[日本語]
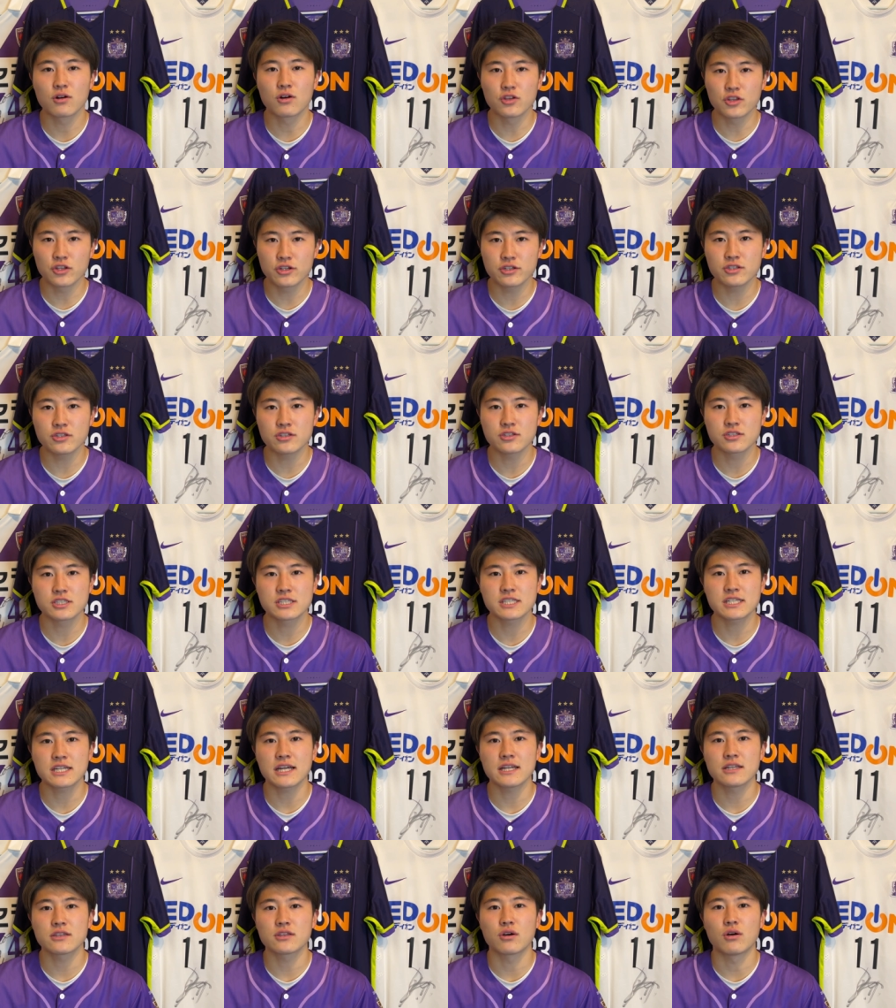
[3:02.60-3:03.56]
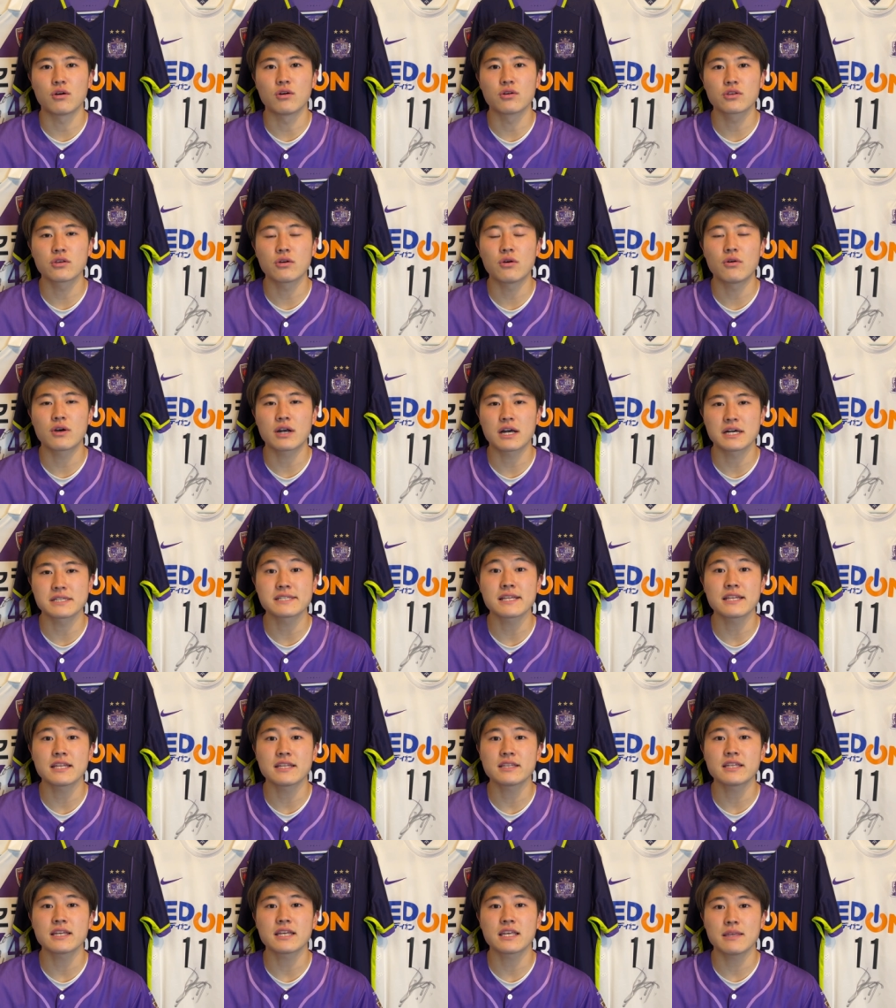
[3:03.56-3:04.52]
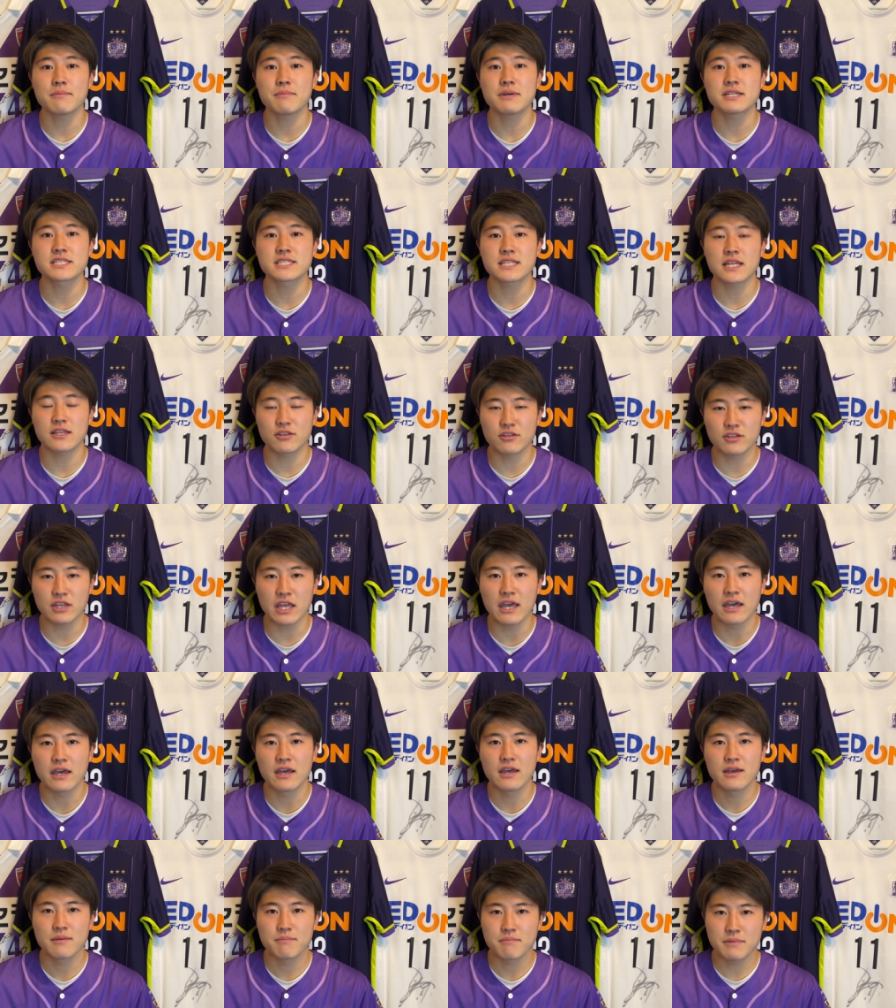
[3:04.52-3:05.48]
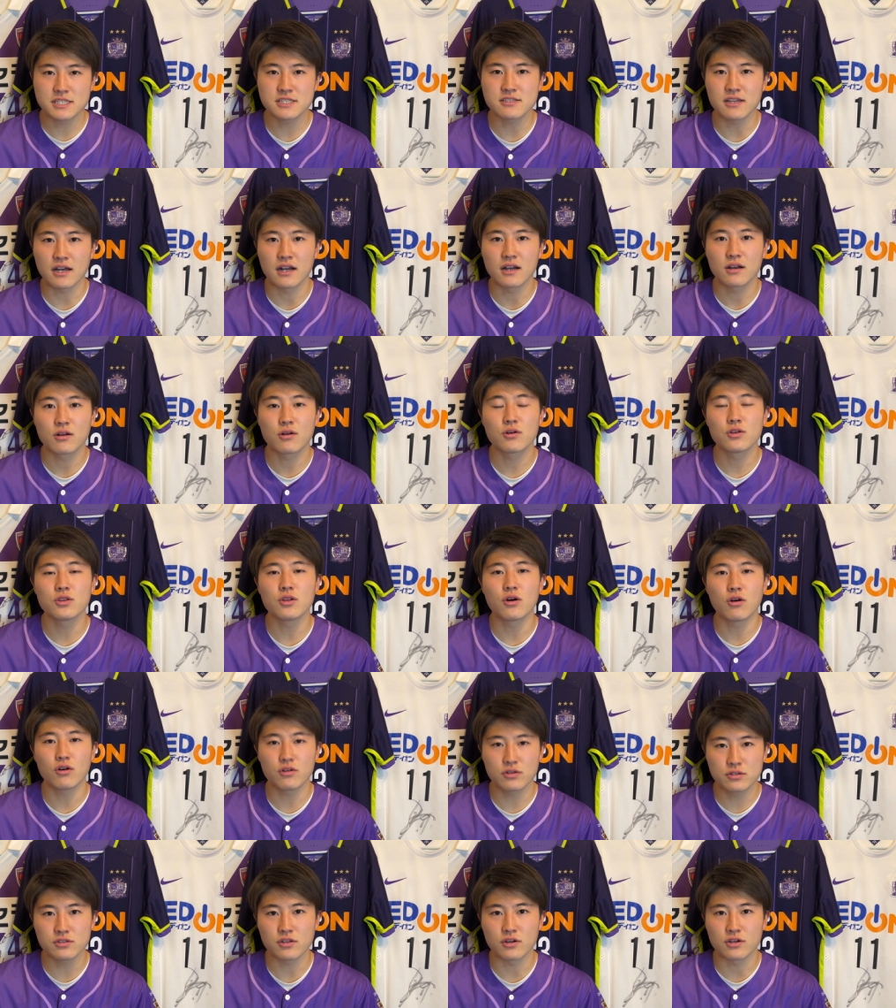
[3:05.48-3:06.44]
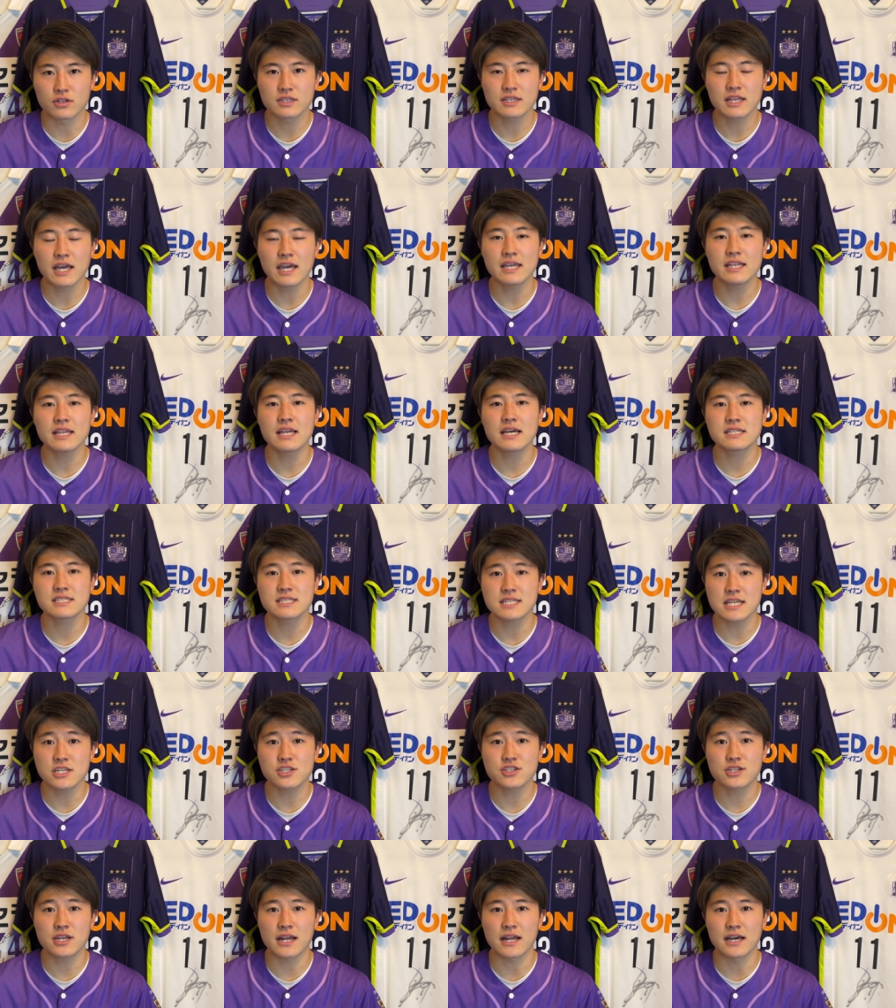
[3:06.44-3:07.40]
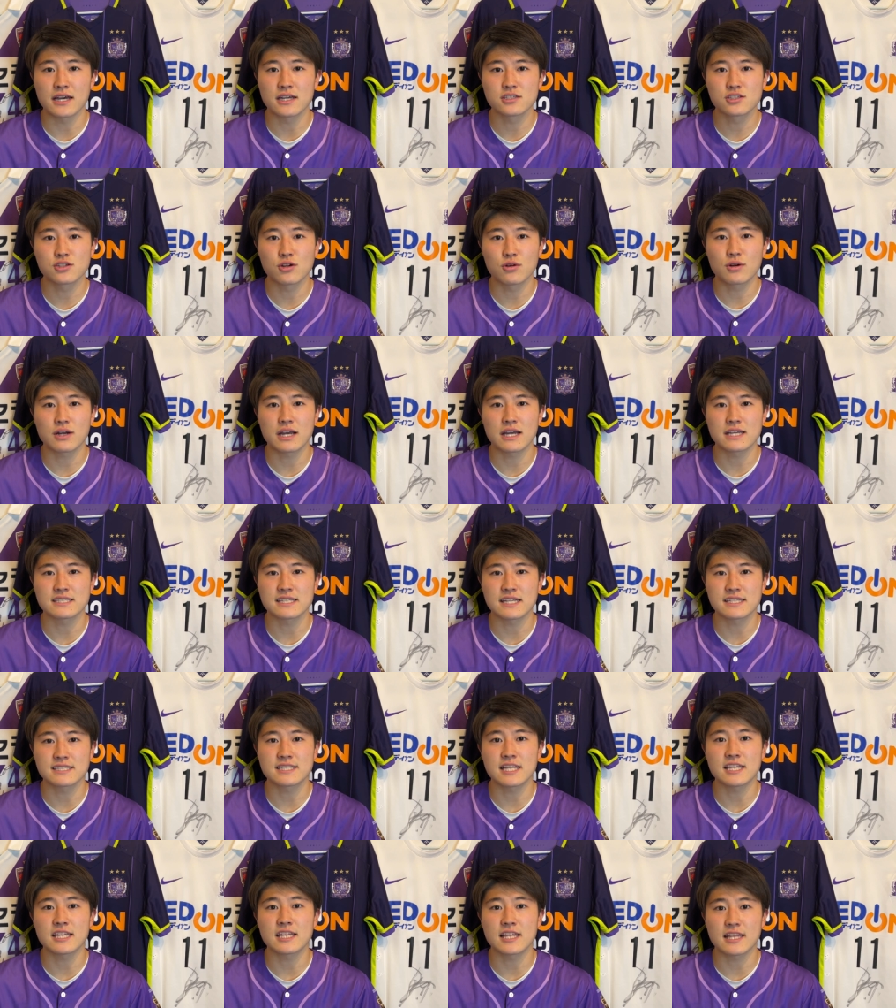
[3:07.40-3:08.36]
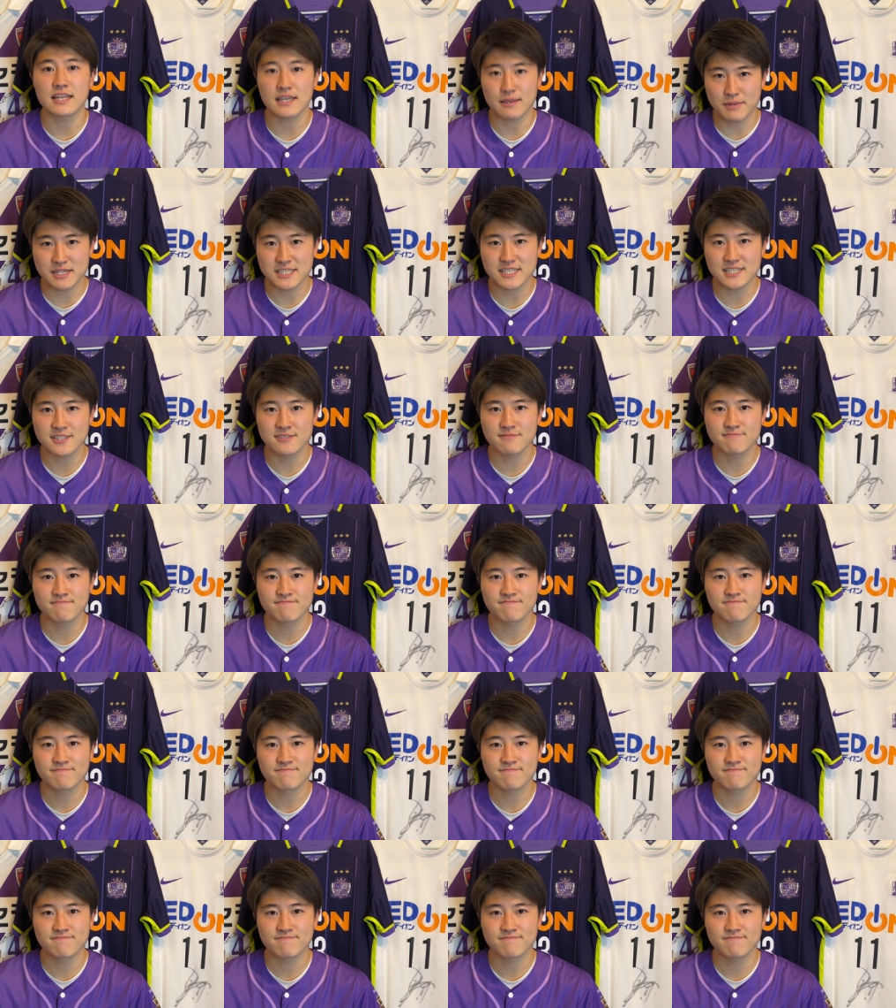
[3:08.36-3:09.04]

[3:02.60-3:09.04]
この冬しっかりと補強を重ねてきましたので、まずはこのオフの対談選手から紹介させていただきます。